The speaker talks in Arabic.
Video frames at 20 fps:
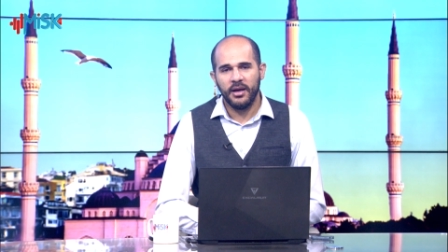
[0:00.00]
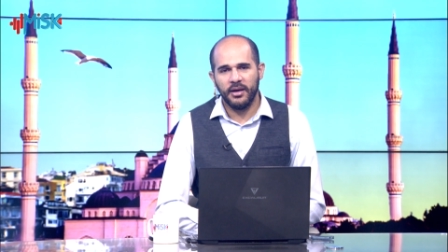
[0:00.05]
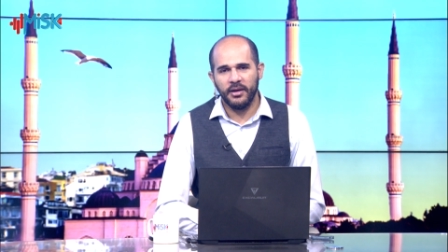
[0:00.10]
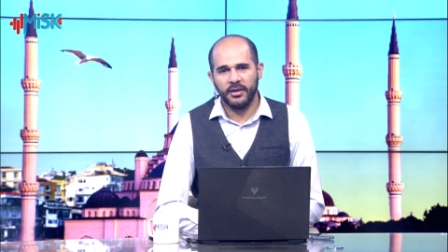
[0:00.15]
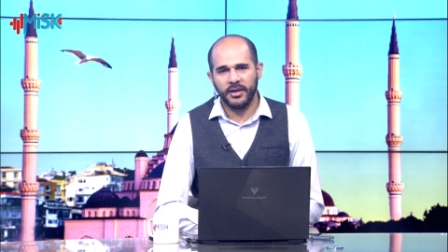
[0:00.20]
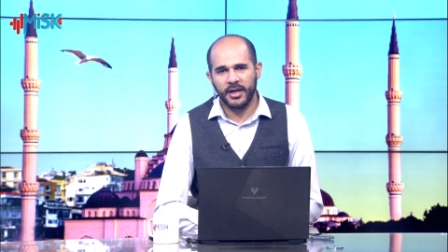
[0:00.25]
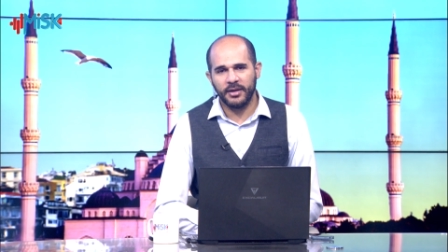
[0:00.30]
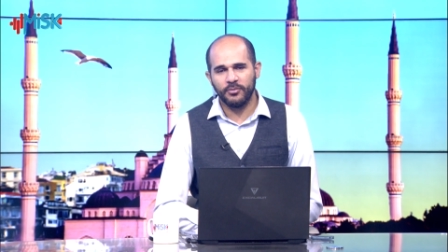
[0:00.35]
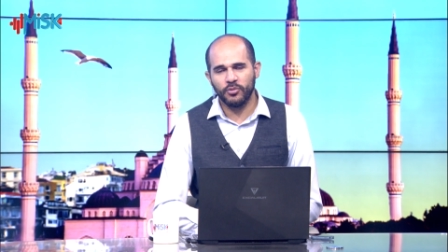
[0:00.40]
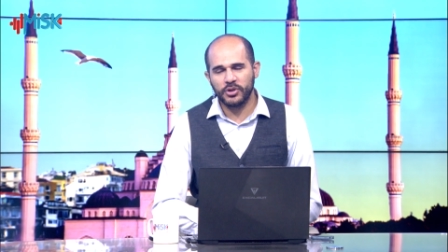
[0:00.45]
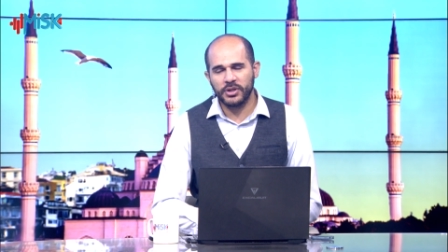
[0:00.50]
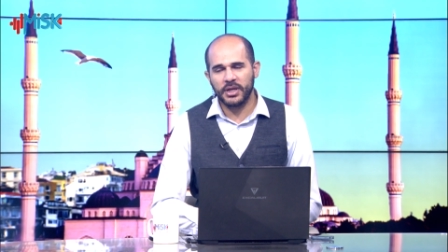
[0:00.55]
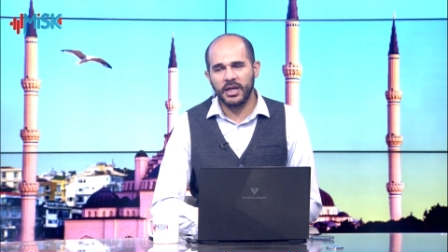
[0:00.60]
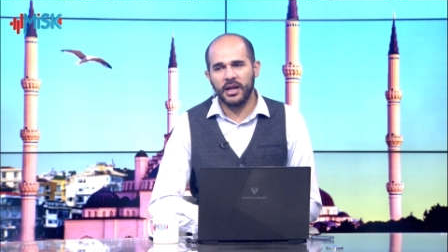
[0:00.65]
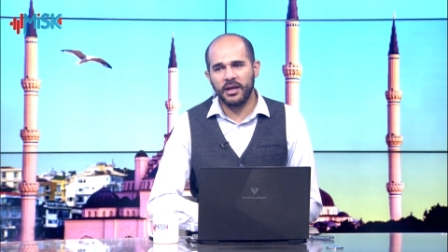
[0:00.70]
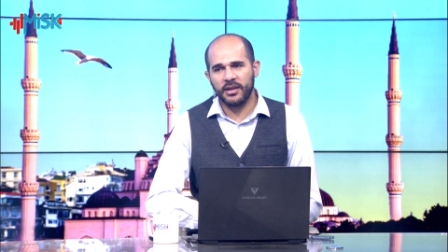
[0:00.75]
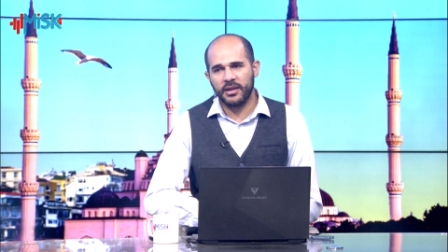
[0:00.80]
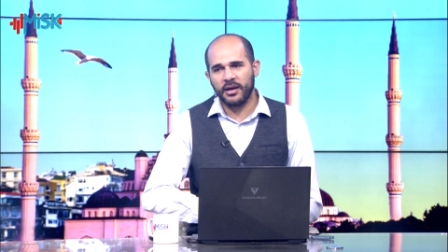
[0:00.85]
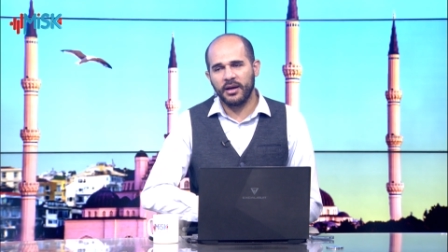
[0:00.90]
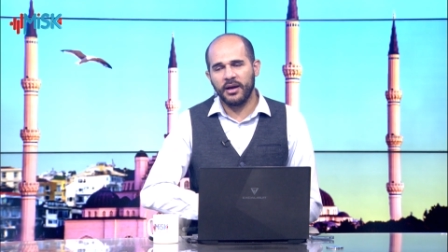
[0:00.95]
يعني نعم.
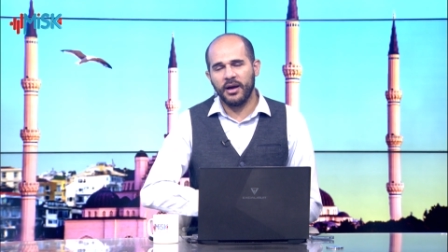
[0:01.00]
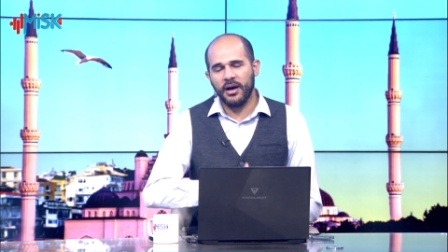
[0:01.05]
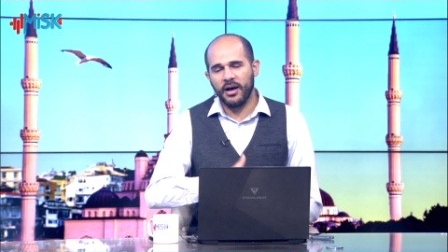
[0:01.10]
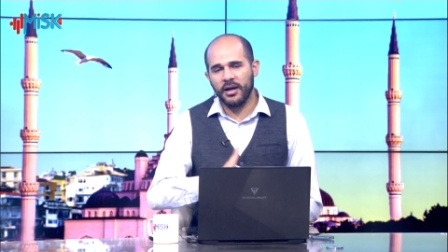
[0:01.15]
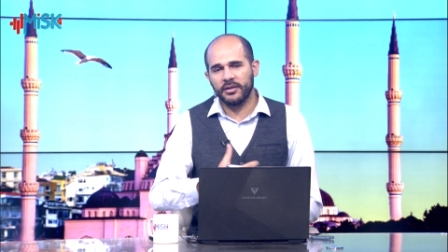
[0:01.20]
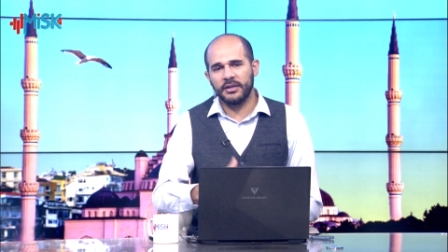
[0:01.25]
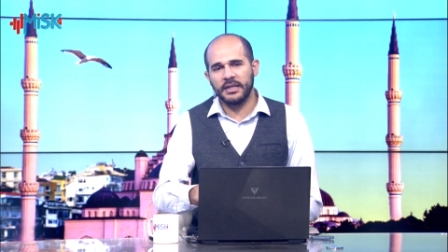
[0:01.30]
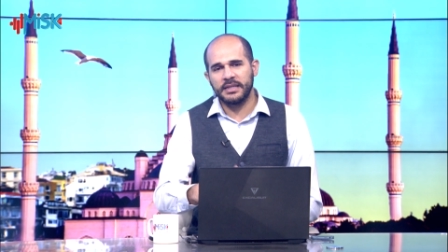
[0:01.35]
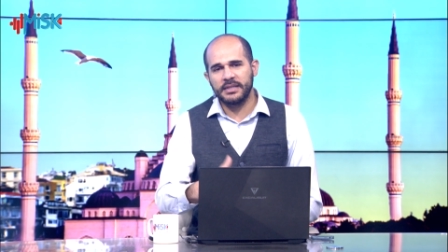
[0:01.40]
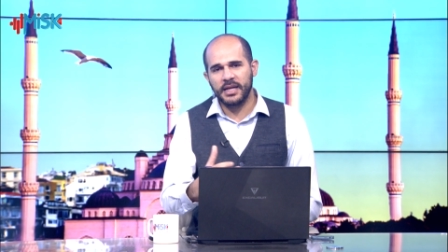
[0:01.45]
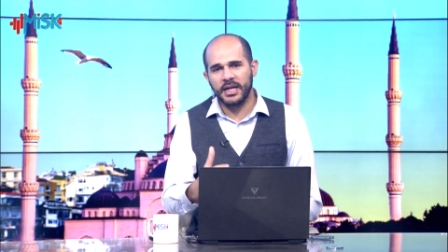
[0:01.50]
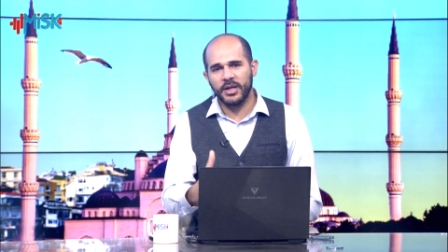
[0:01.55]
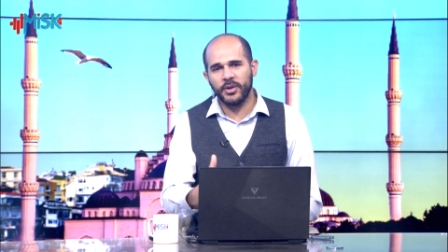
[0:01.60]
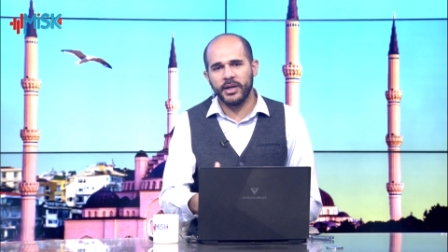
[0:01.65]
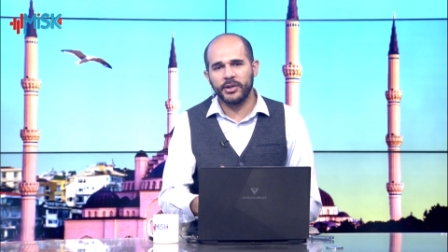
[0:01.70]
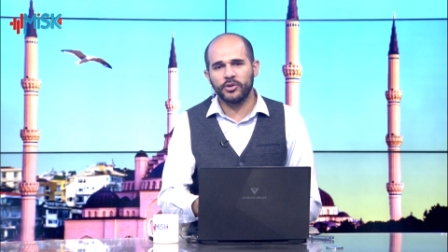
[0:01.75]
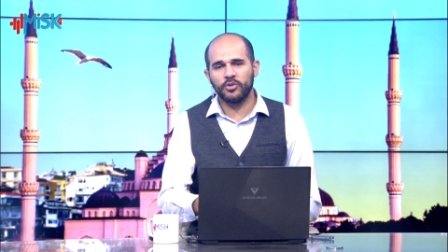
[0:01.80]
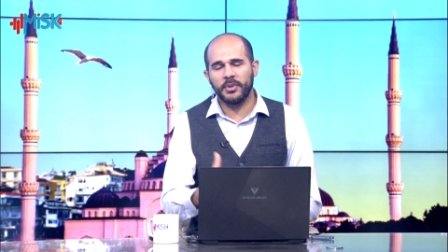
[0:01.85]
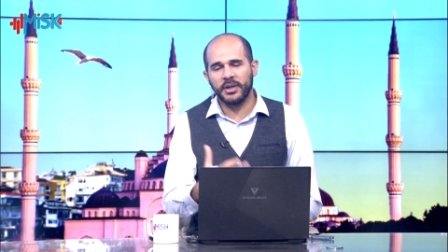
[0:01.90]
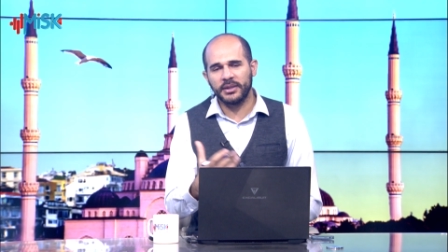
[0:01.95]
مشكلة إذا كان قضى
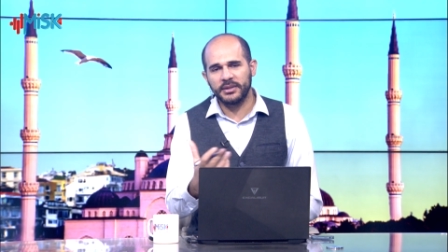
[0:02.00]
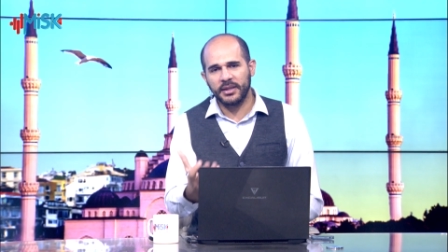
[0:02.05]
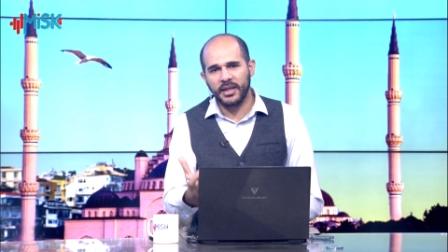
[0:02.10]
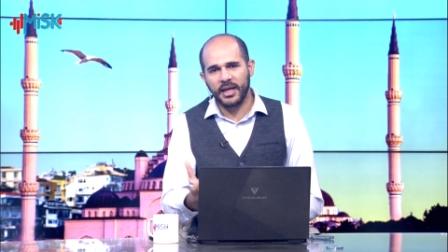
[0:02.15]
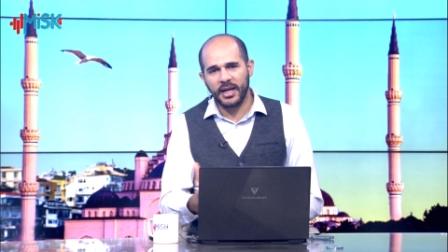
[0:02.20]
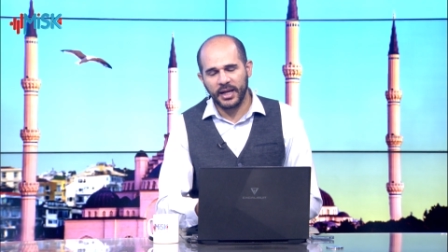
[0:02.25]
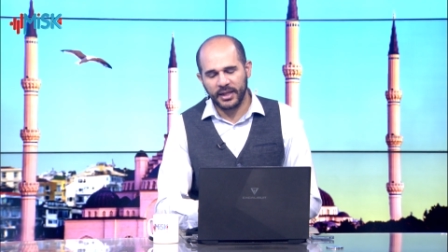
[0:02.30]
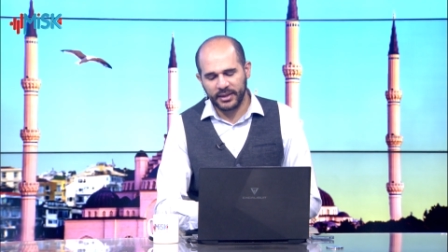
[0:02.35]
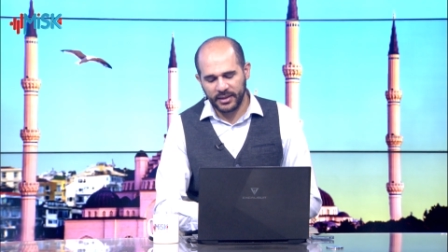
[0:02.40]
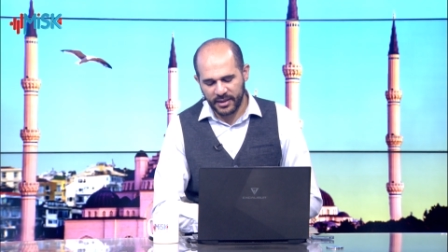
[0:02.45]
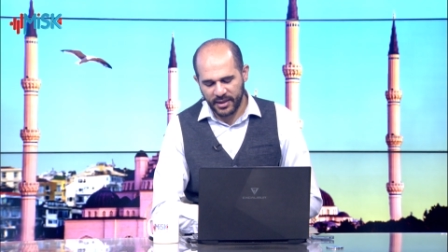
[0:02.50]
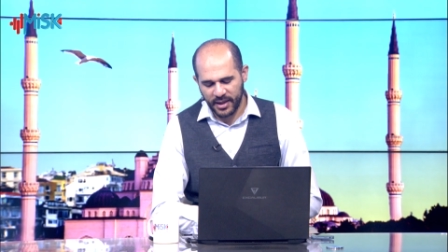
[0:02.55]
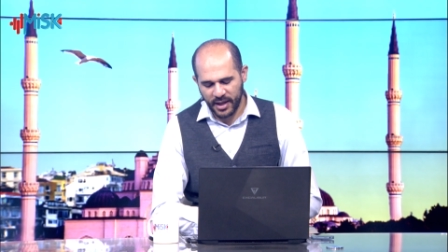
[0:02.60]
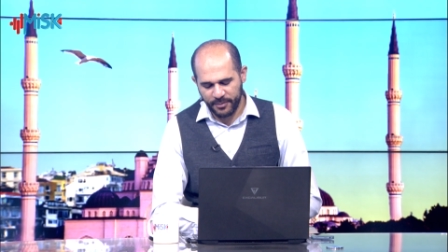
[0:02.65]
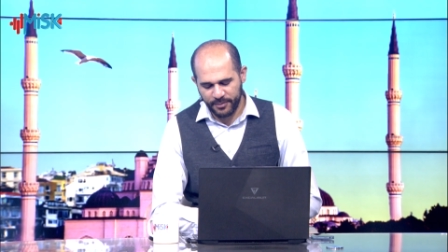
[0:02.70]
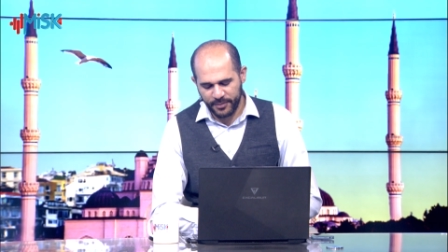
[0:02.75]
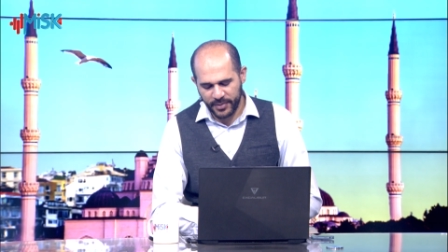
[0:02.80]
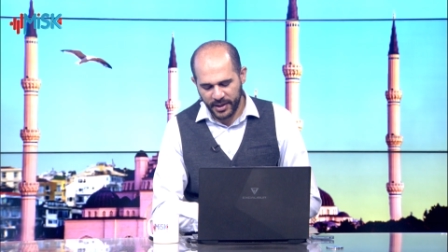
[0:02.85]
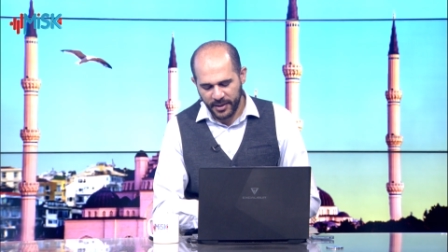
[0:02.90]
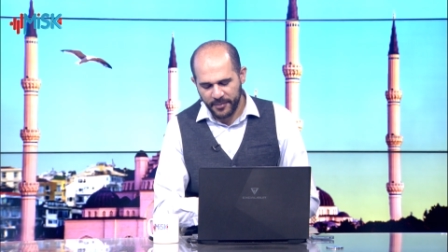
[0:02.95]
سنوات وبعد ذلك
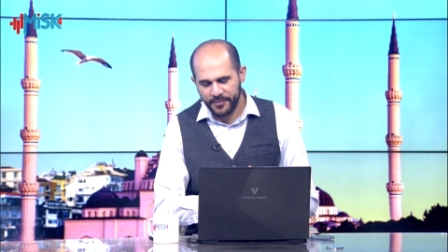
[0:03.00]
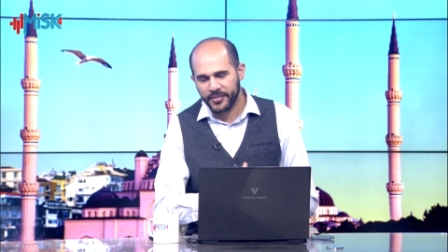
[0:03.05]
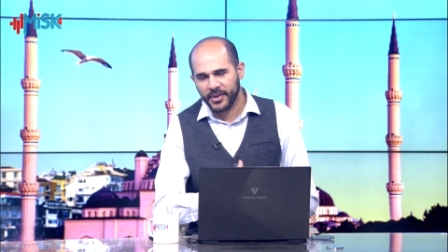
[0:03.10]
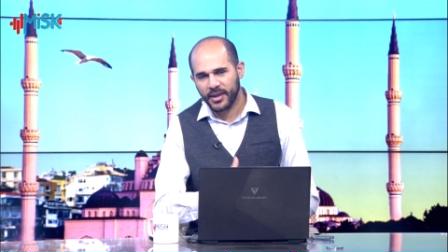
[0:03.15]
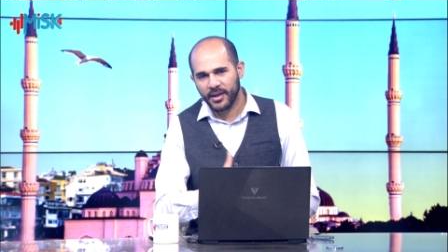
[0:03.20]
تذهب